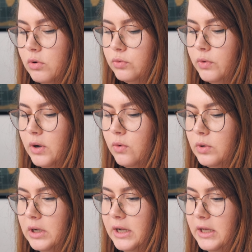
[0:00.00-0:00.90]
quando eu
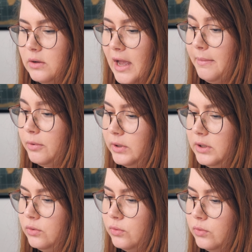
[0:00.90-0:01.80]
li, abro
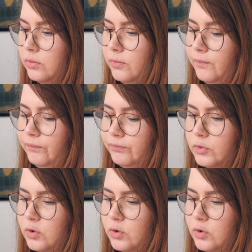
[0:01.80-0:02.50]
aqui o.